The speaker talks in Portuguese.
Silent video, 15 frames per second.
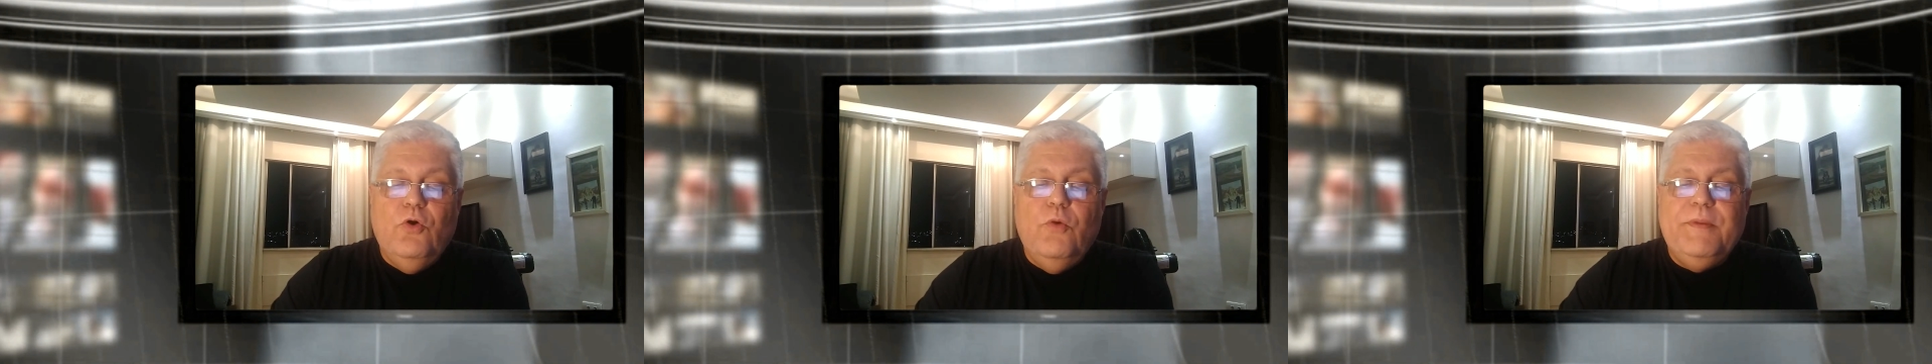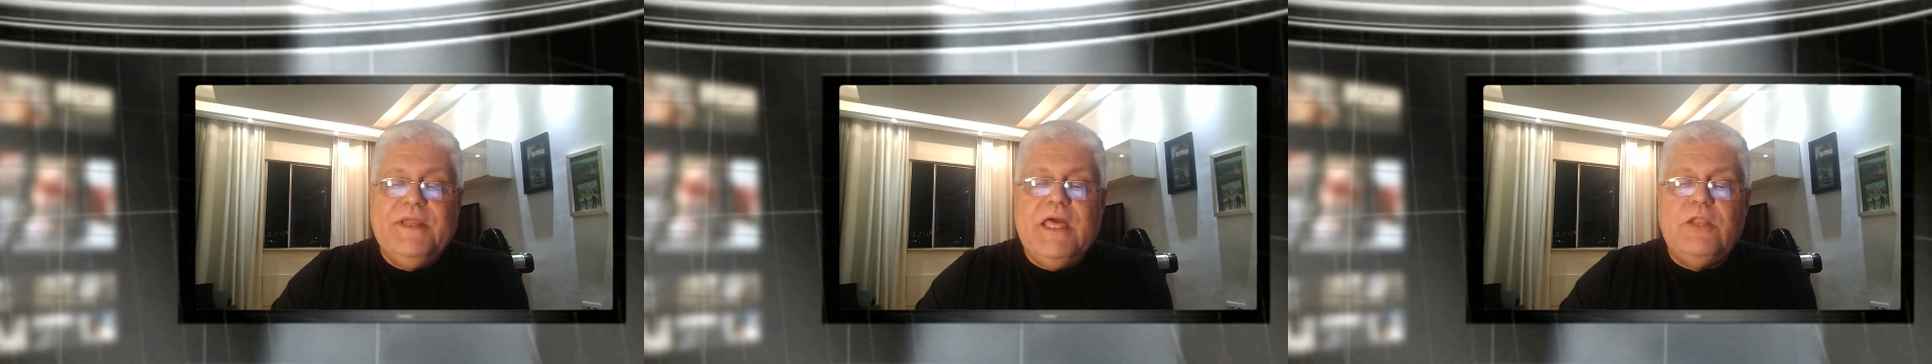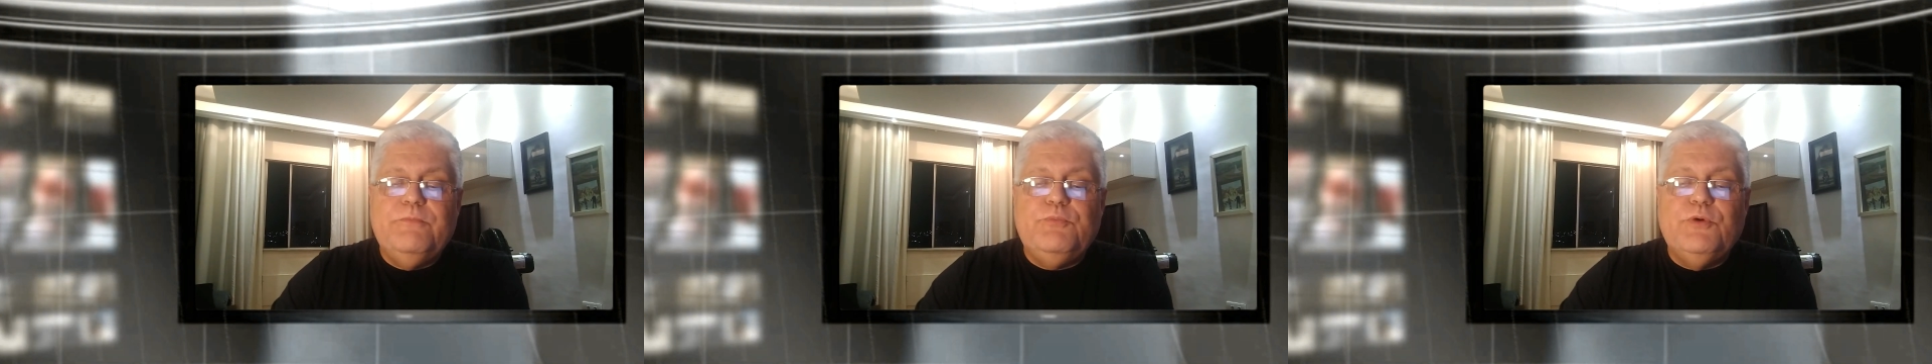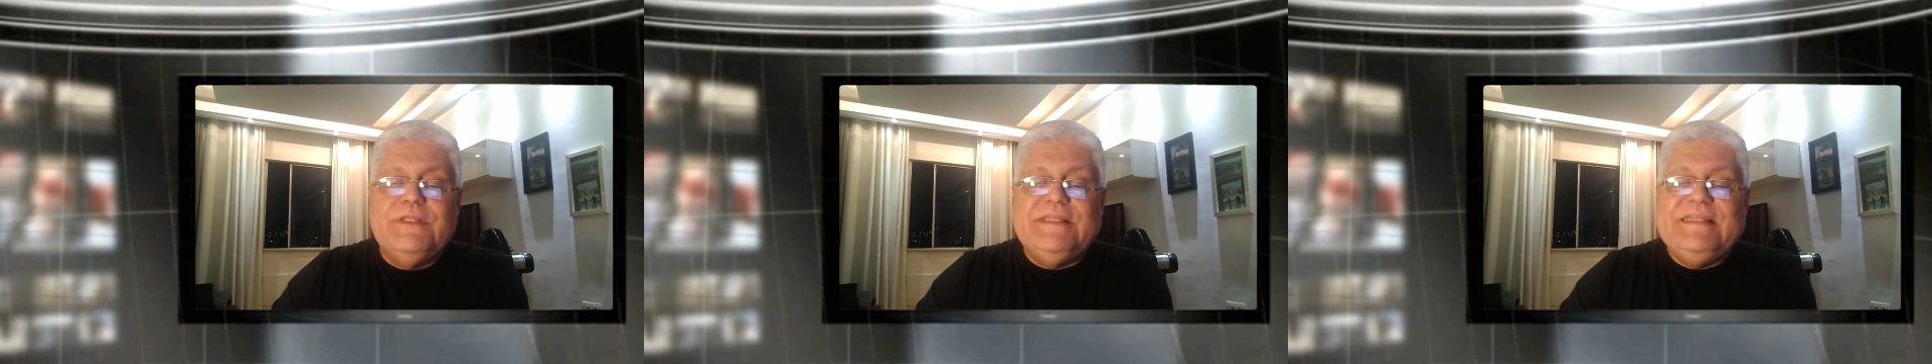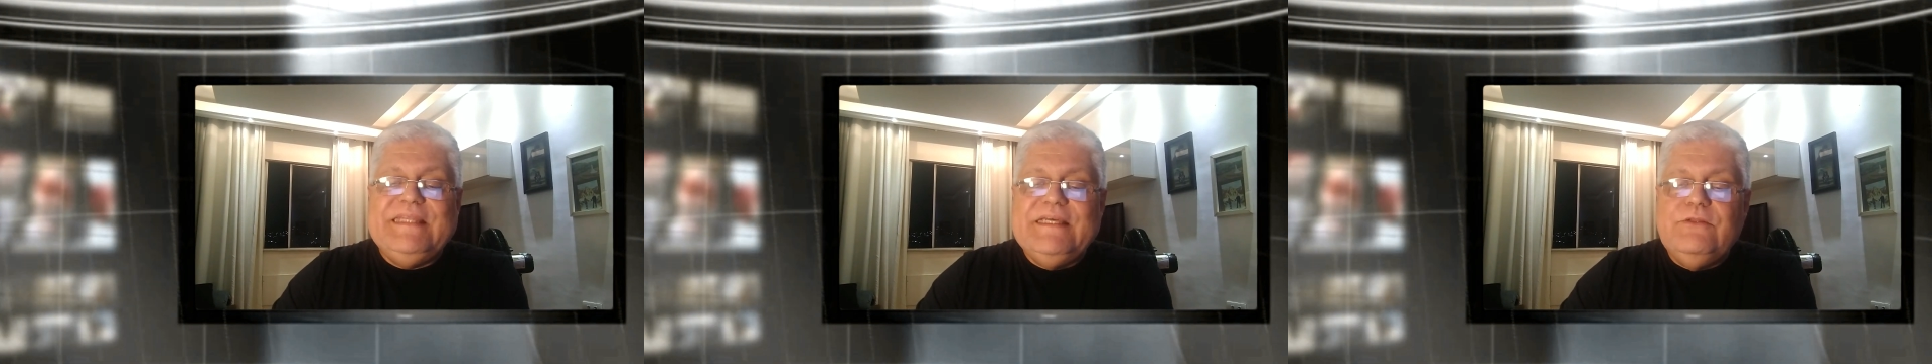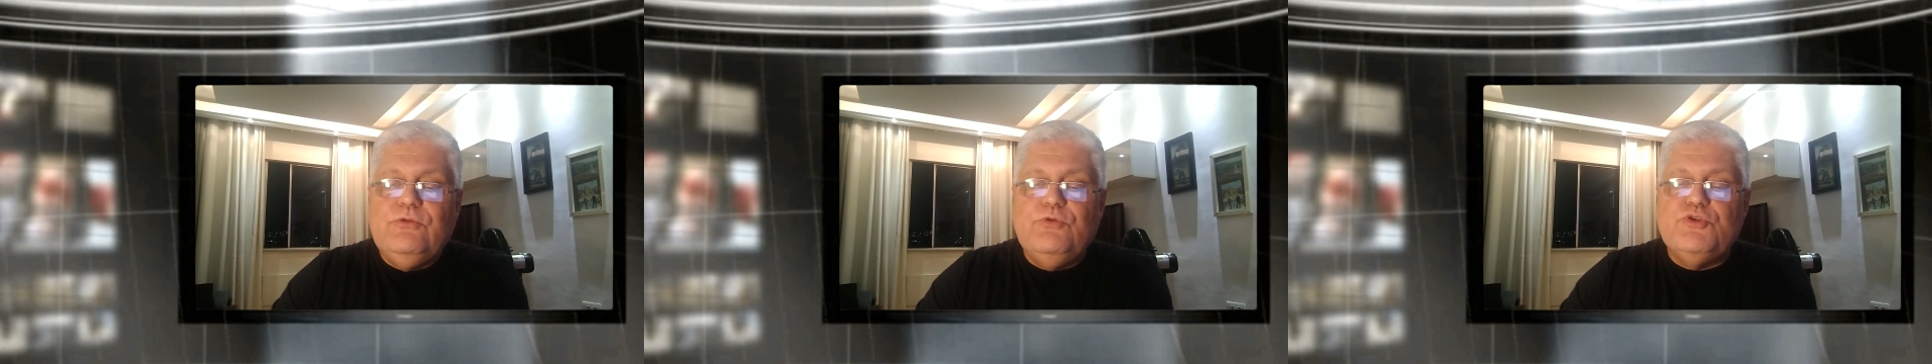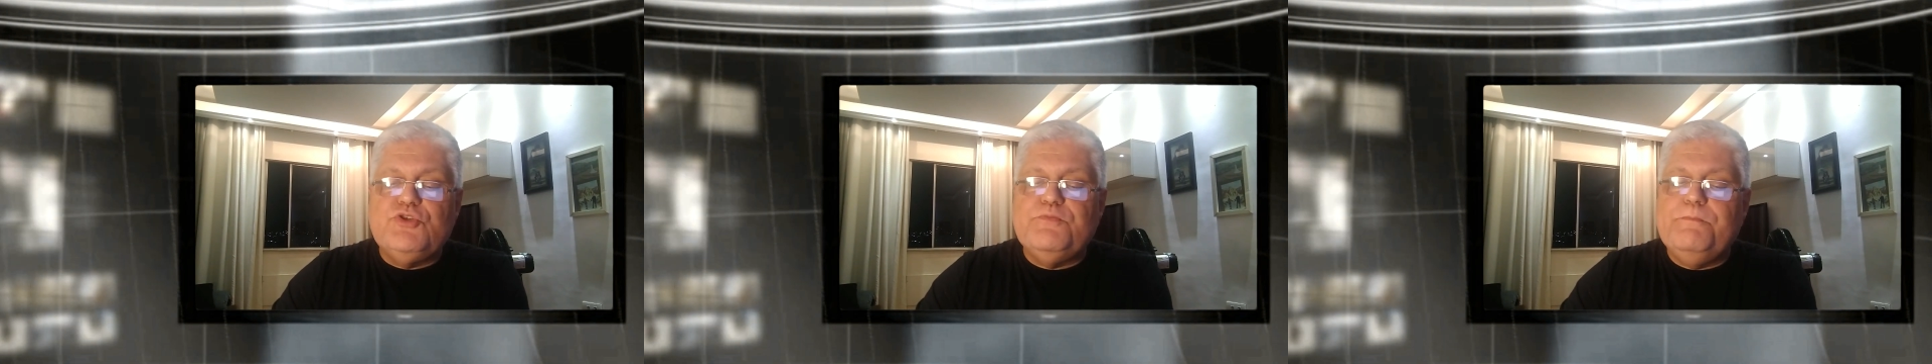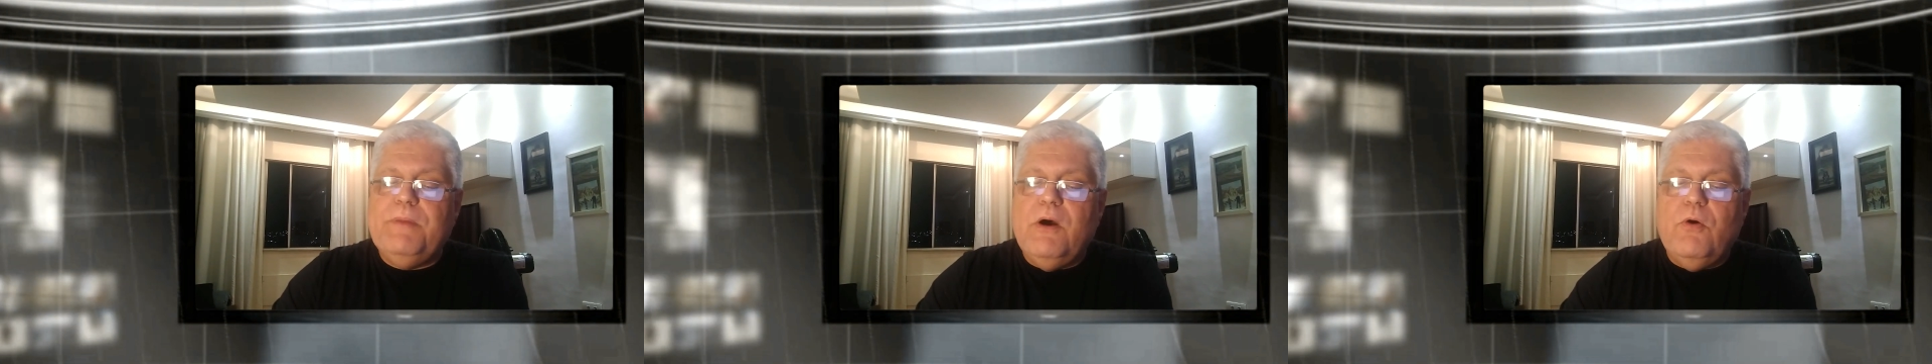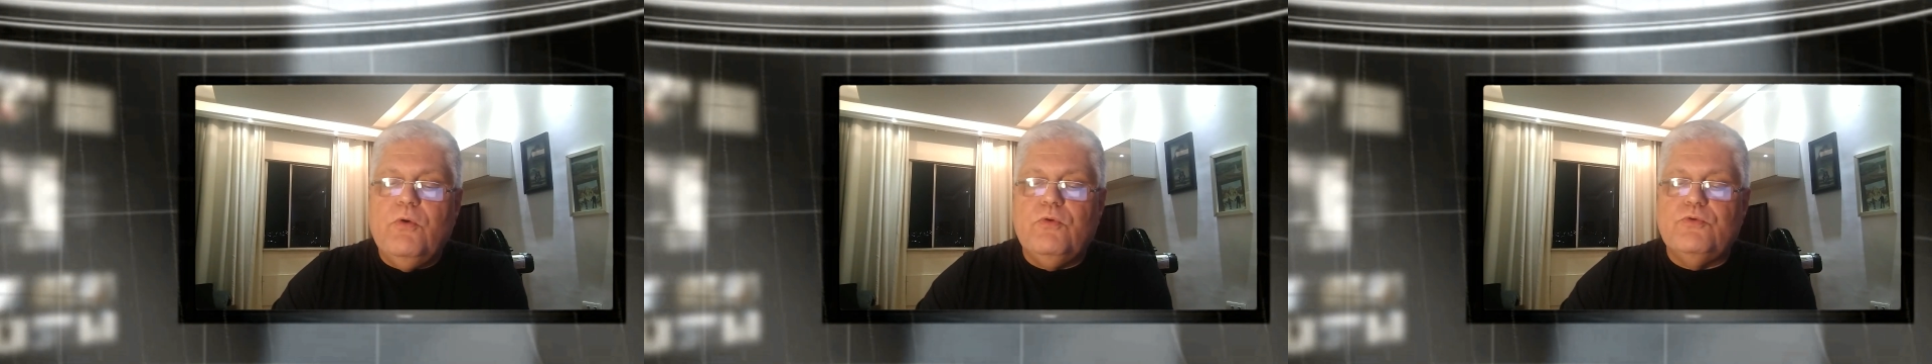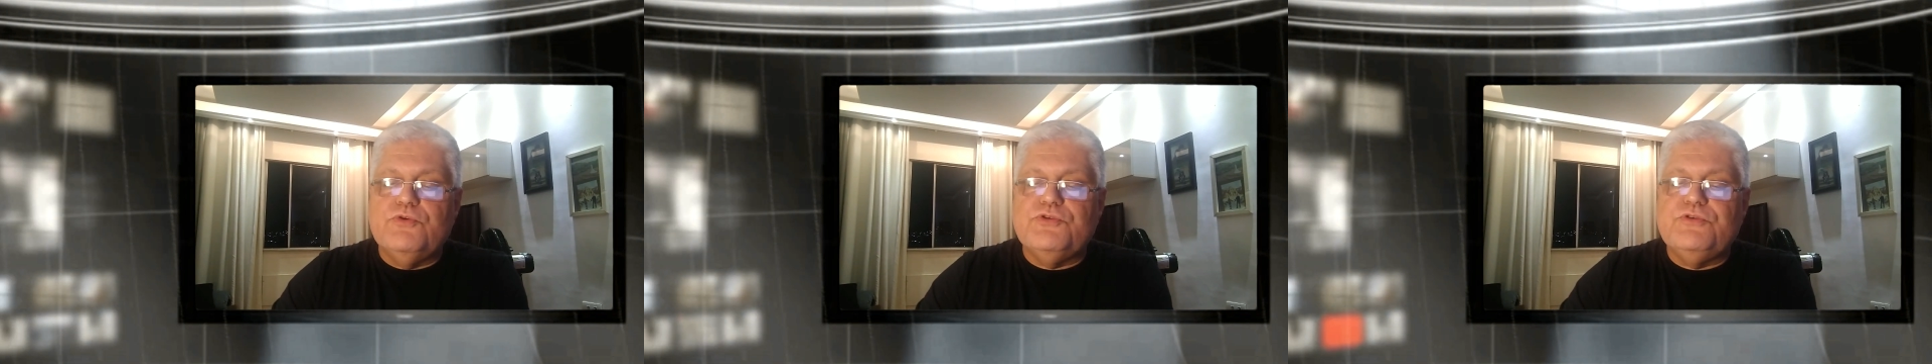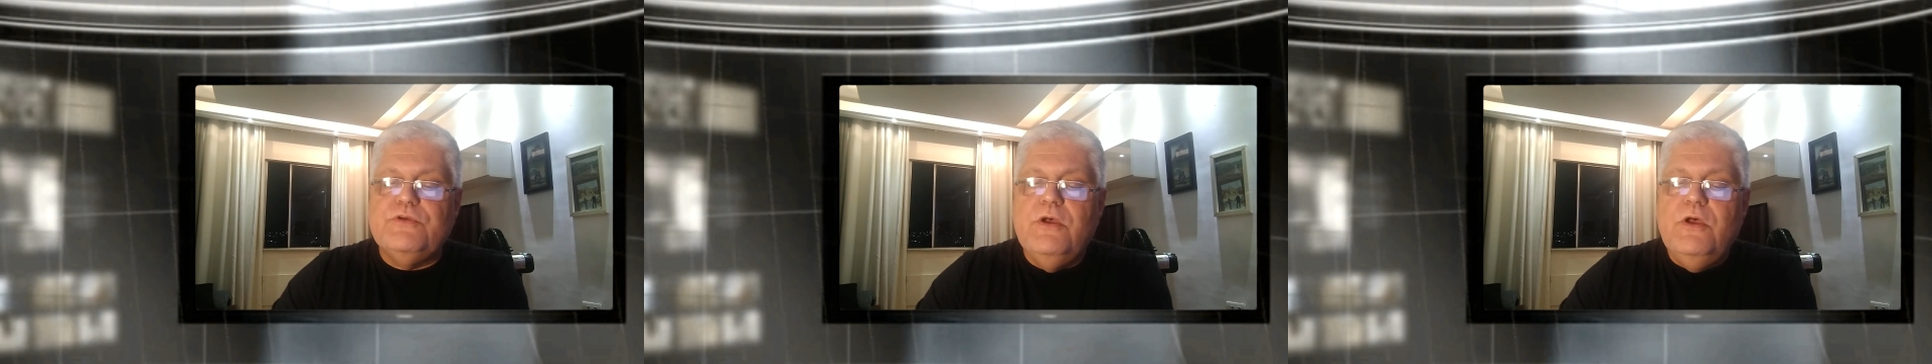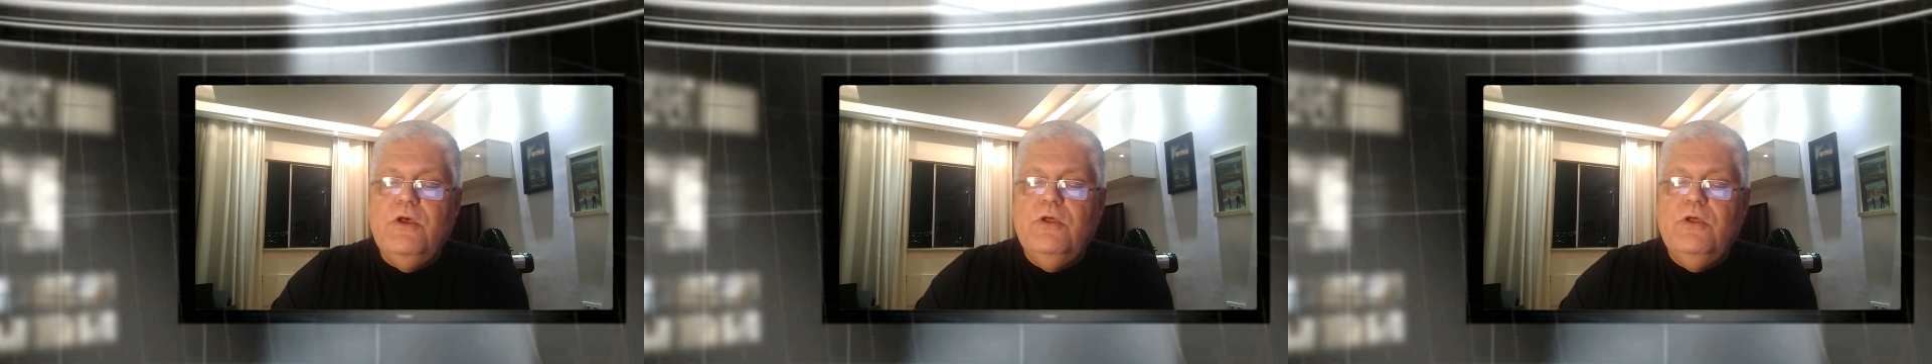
Obrigado por tantos palcos,